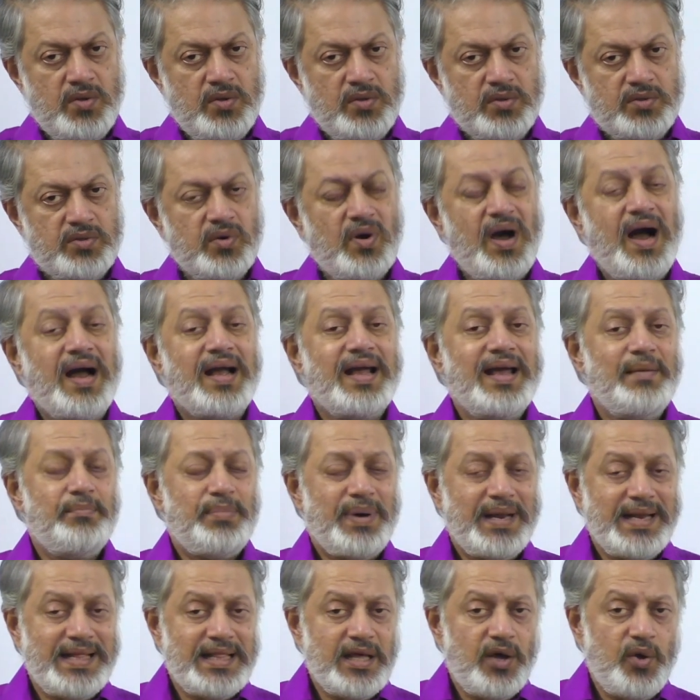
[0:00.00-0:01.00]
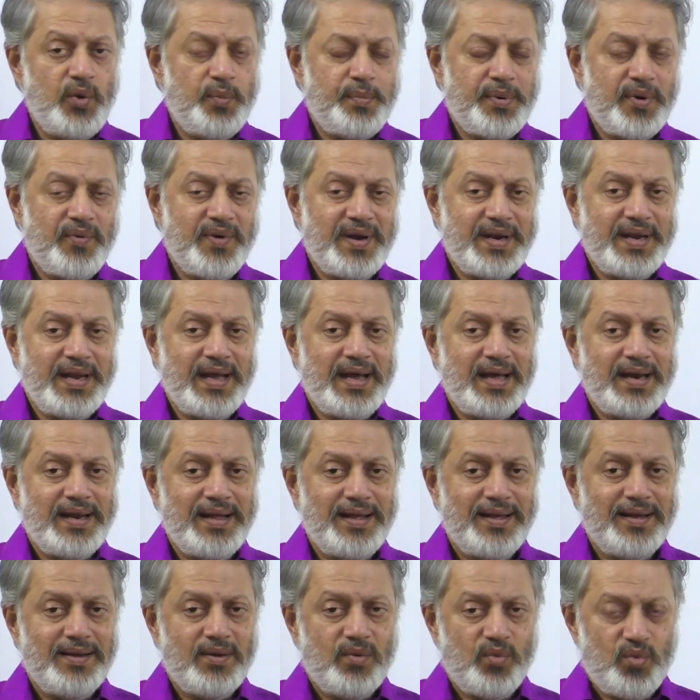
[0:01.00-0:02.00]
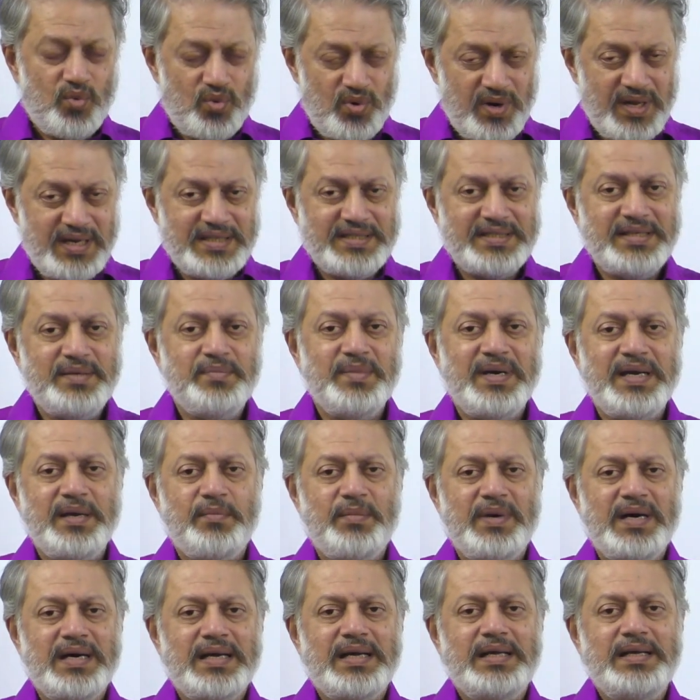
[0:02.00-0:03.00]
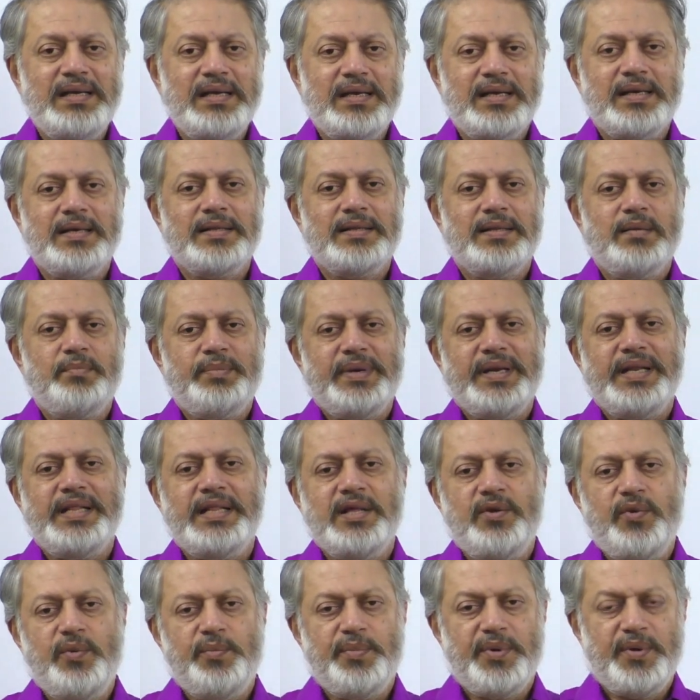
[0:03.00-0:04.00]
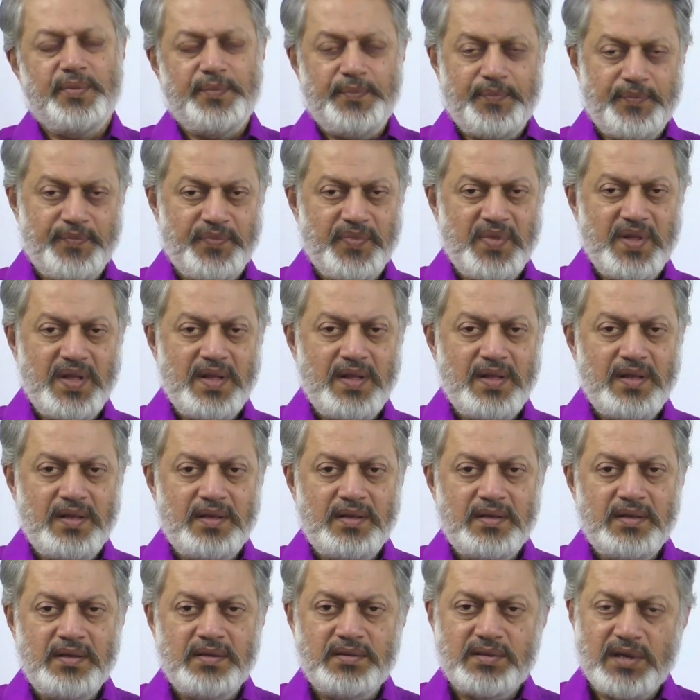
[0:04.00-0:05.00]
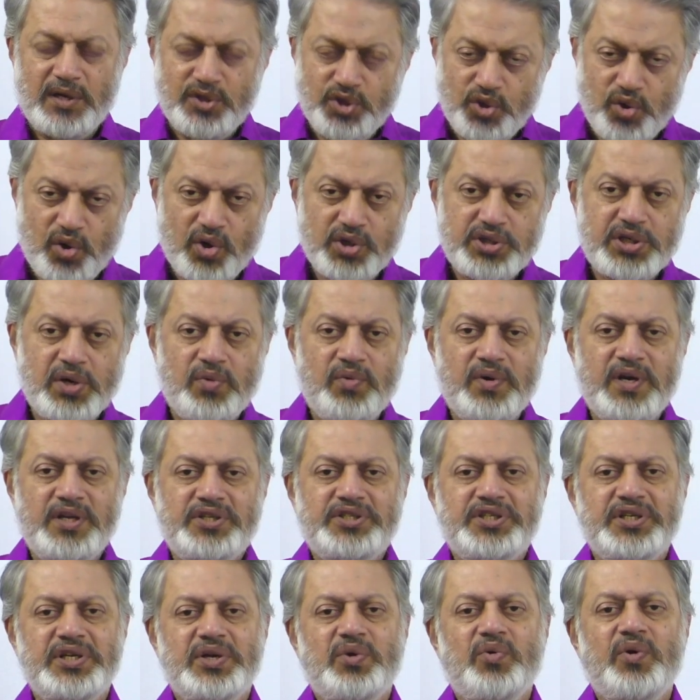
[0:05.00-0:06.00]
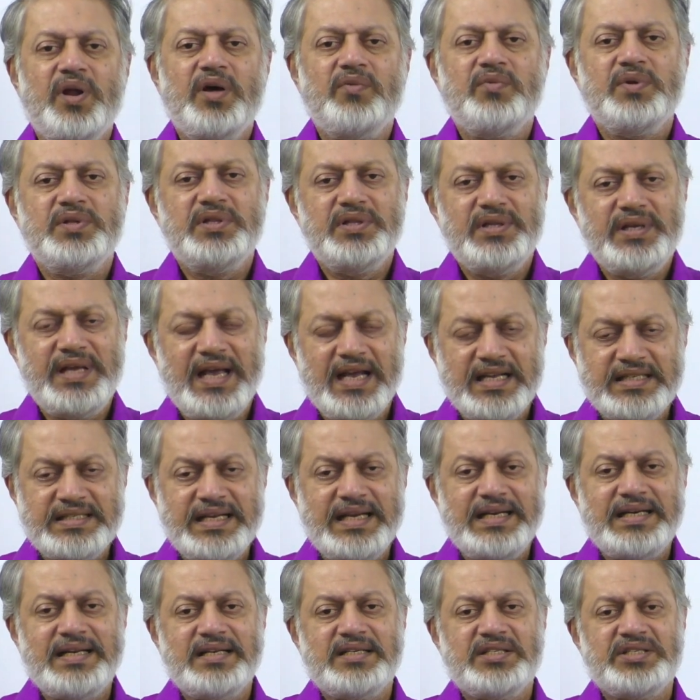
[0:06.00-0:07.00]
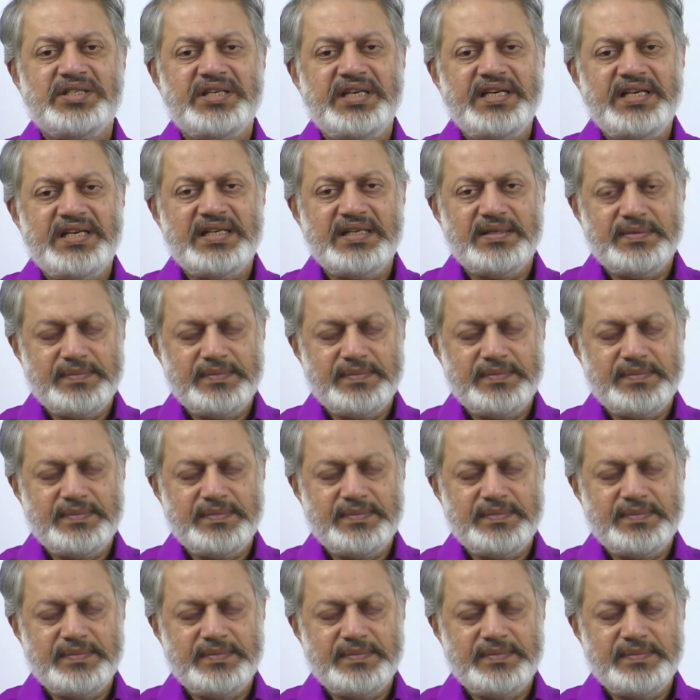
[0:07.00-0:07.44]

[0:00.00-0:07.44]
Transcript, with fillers: சோ அங்க பரிதவிப்பவன் யாரு உணர்ச்சி மயமாக இருக்கிறது தான் பரிதவிப்பு சந்தோஷ உணர்ச்சி கூட வந்து எக்ஸைட்டட் ஸ்டேட்